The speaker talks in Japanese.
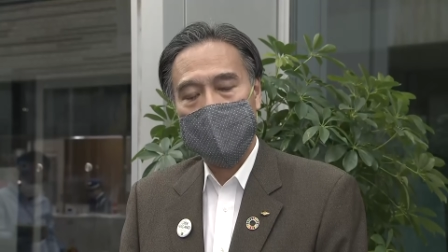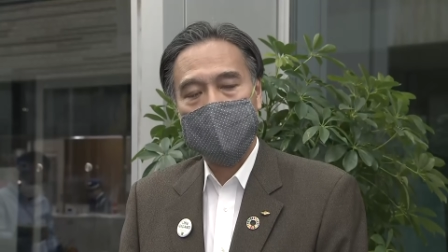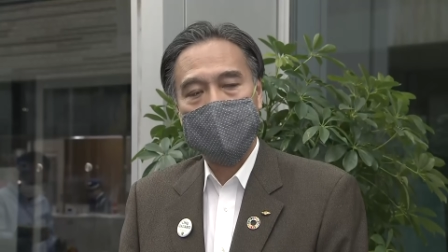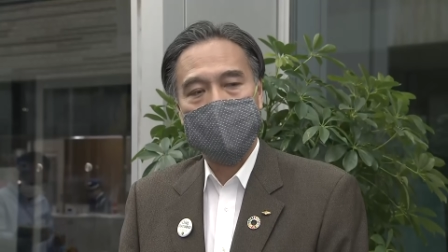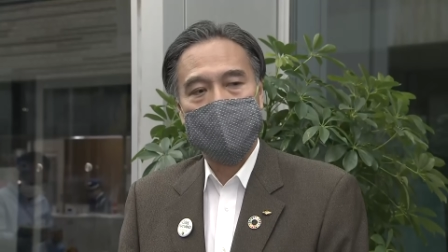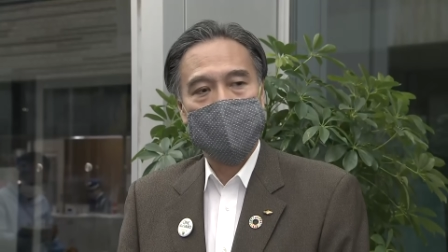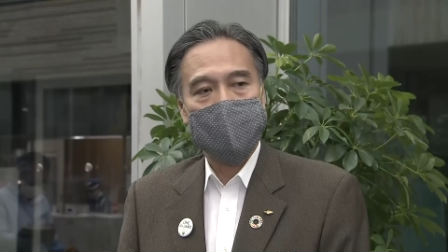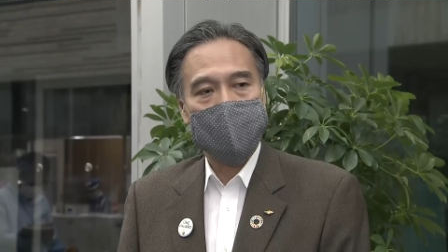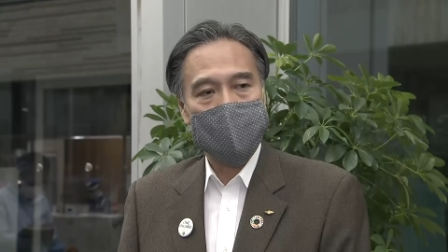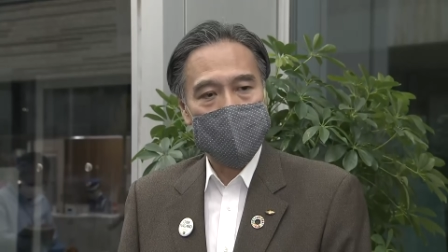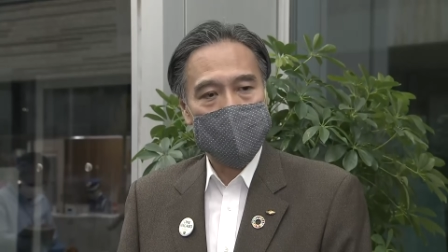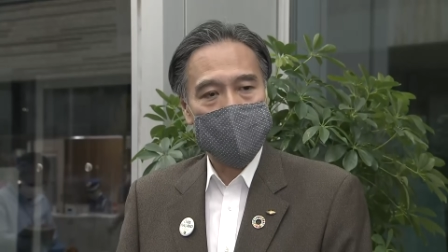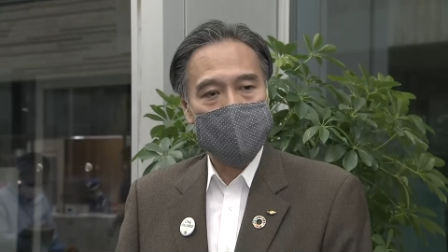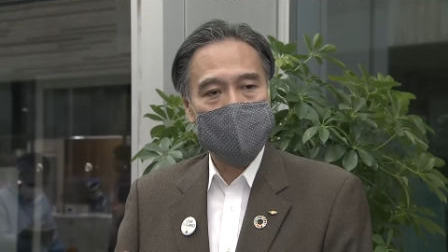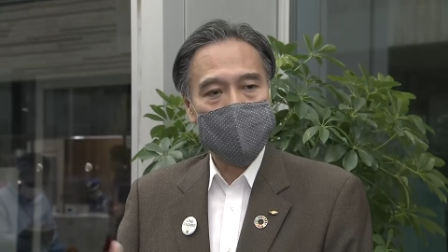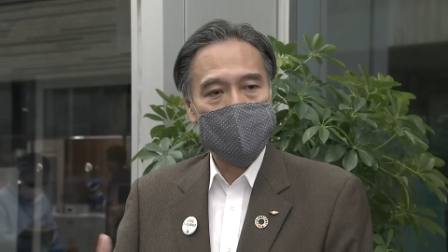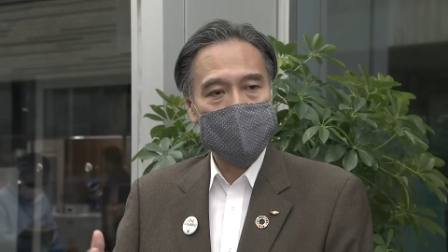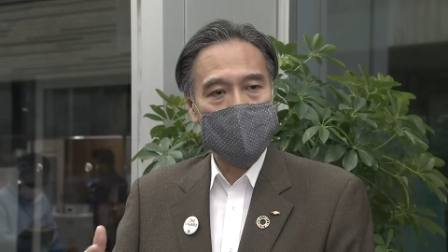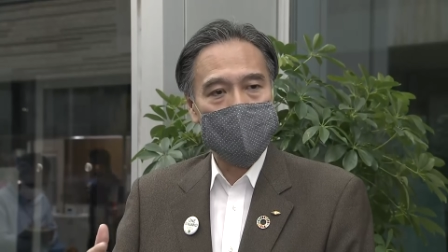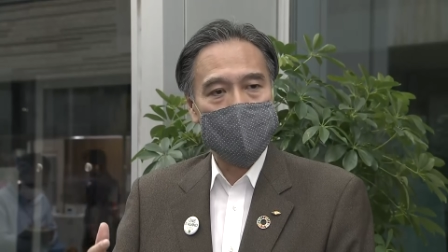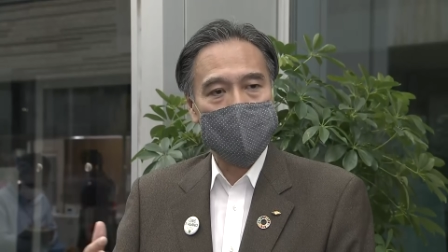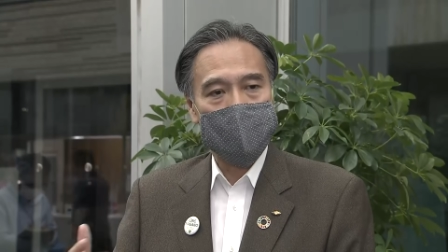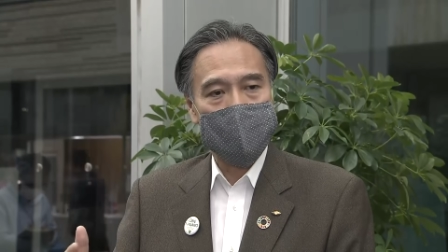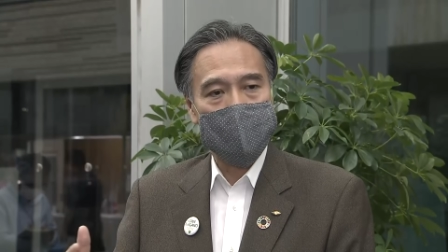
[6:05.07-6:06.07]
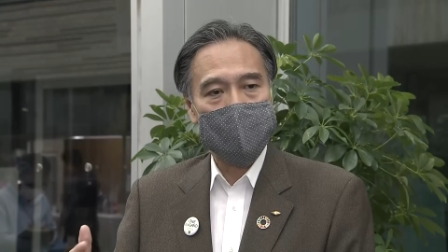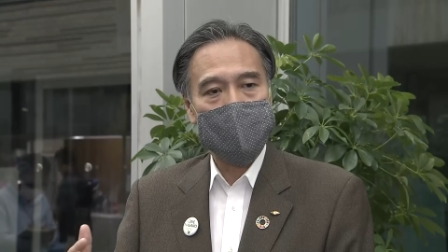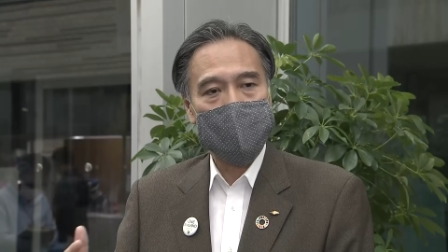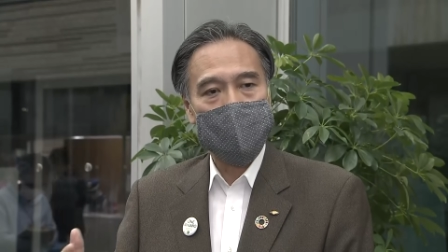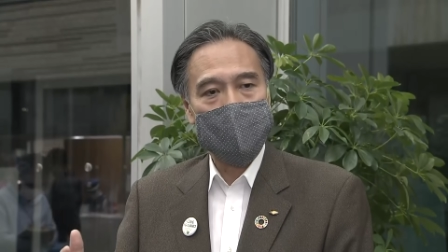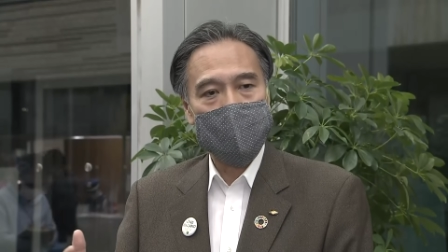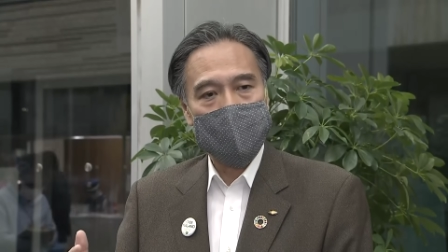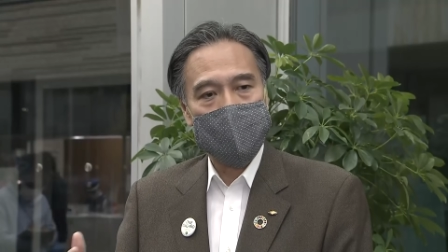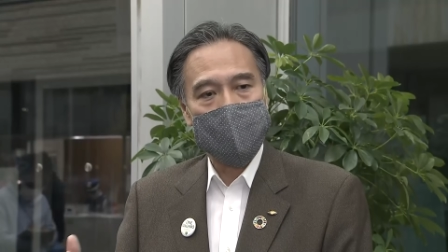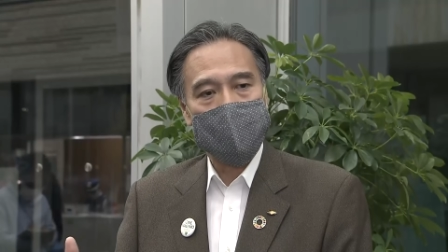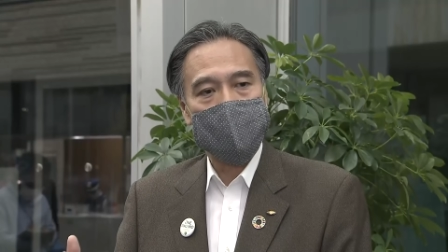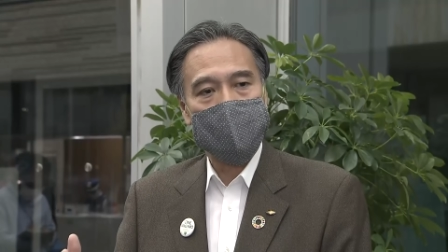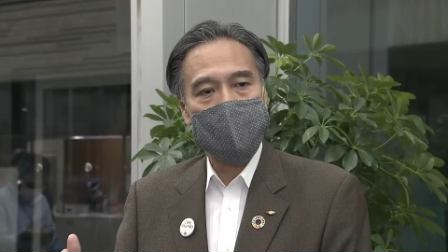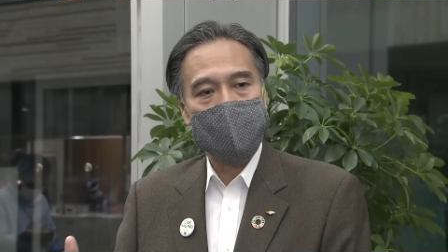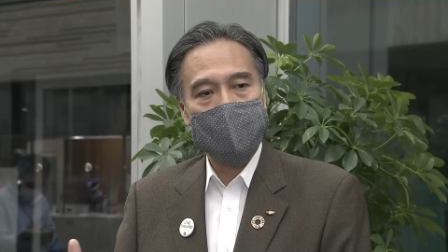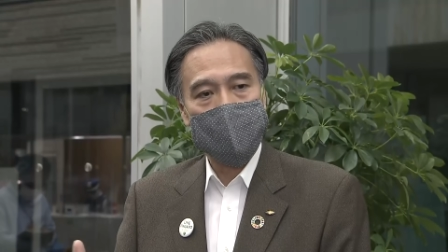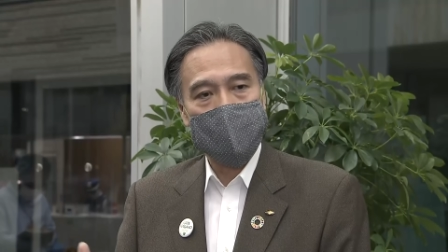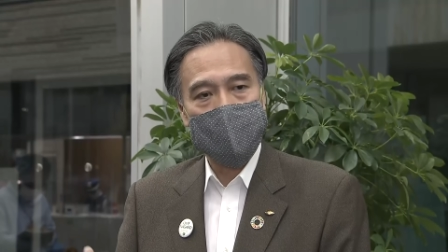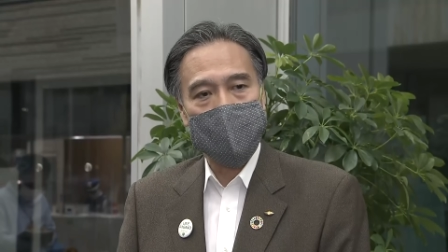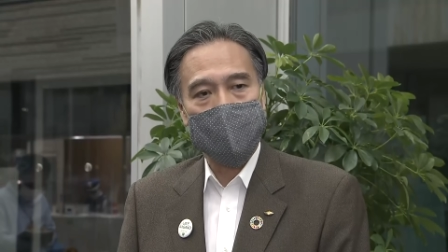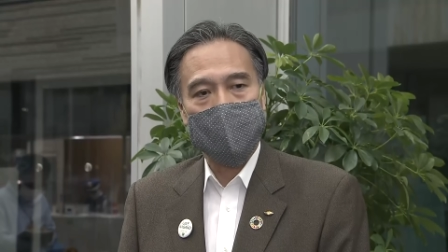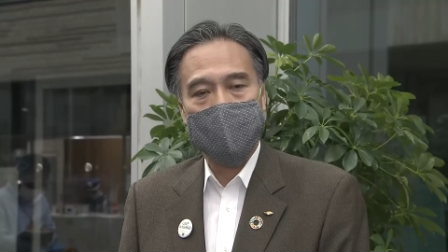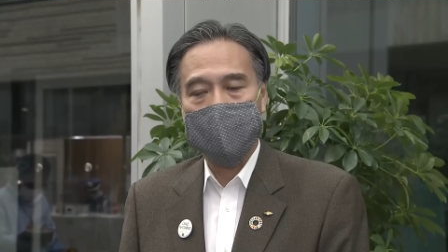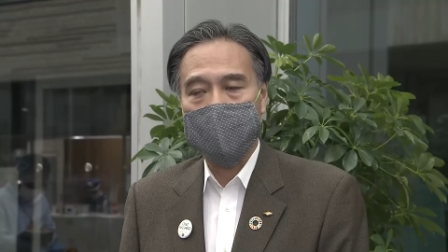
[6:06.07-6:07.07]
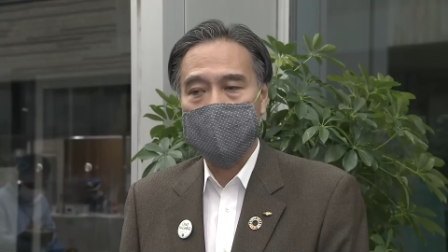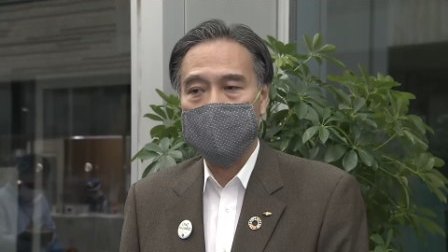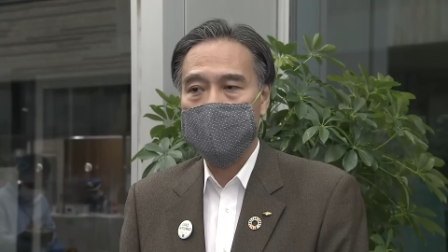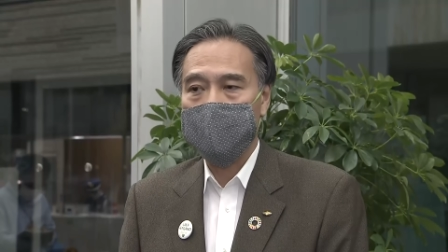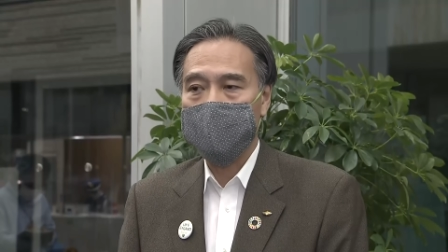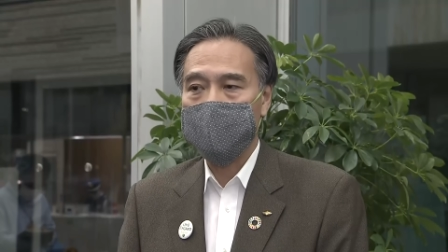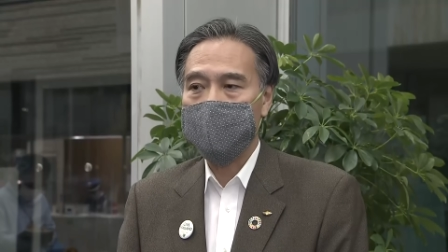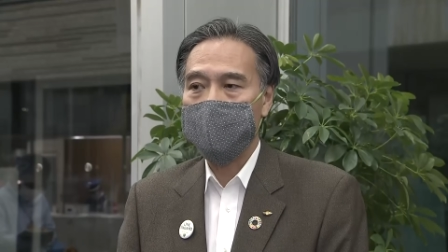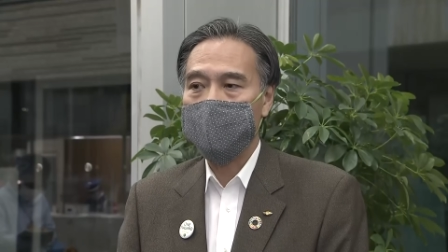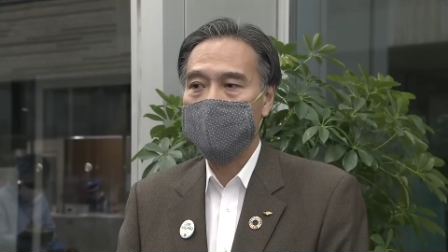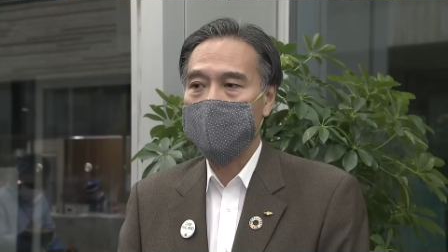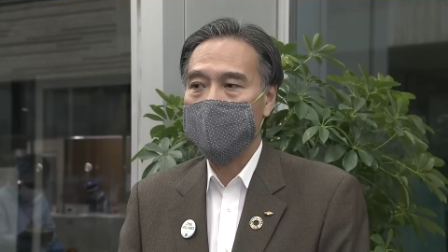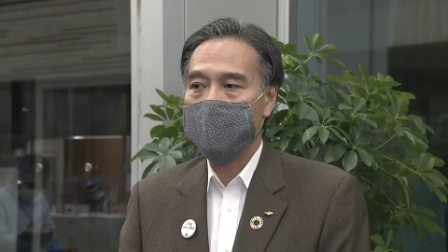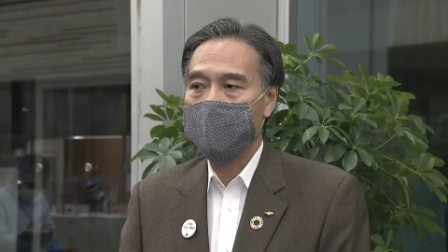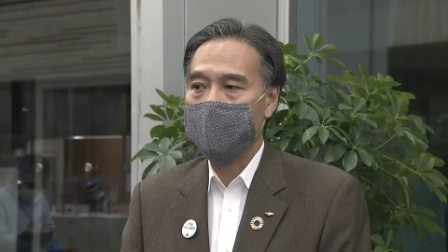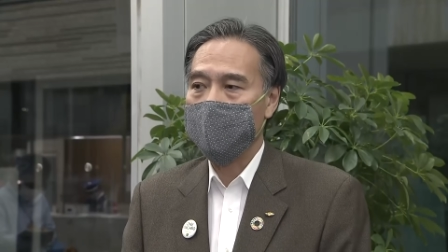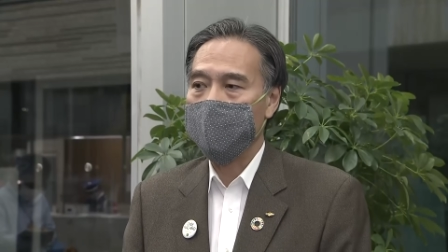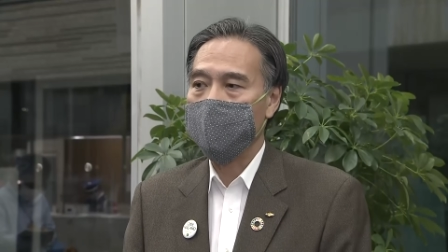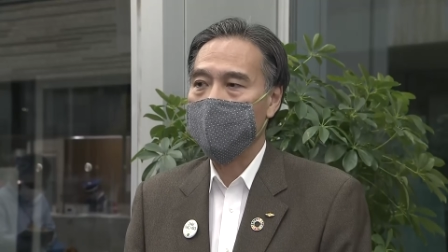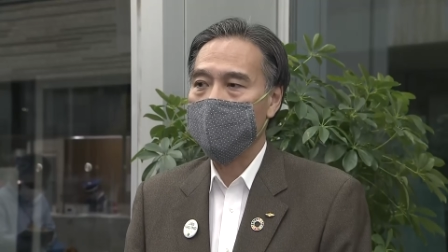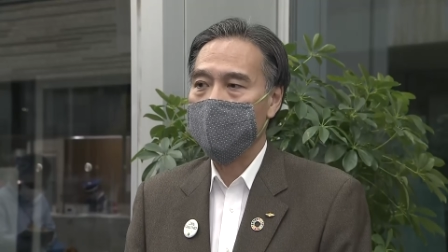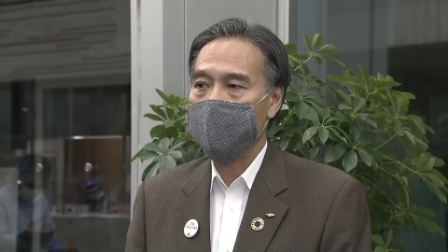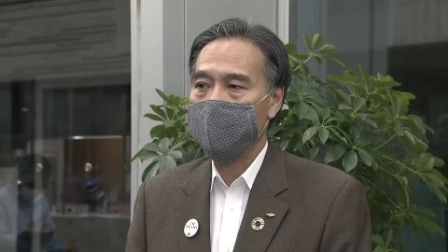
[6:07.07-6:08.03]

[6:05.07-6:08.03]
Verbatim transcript: 別の措置に切り替えていくことも、まあ、含めて、